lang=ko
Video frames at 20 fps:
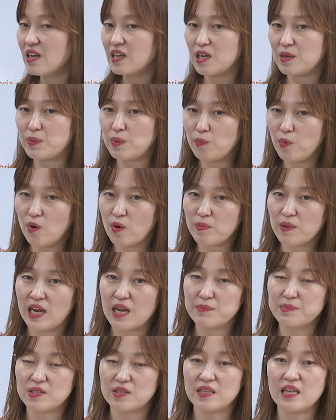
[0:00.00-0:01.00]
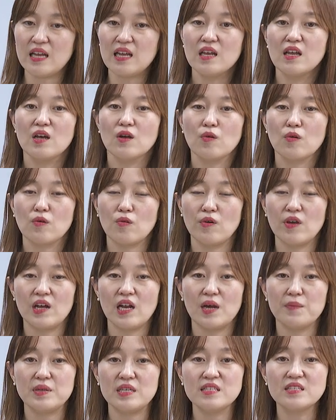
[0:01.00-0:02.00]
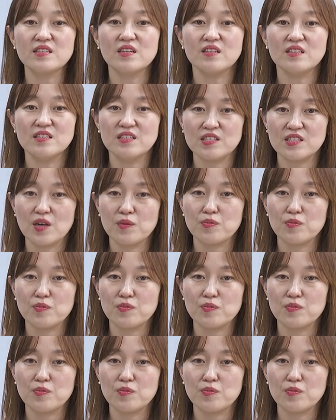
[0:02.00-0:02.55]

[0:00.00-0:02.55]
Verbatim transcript: 그러면 보험 가입 전에 고혈압이 있었는지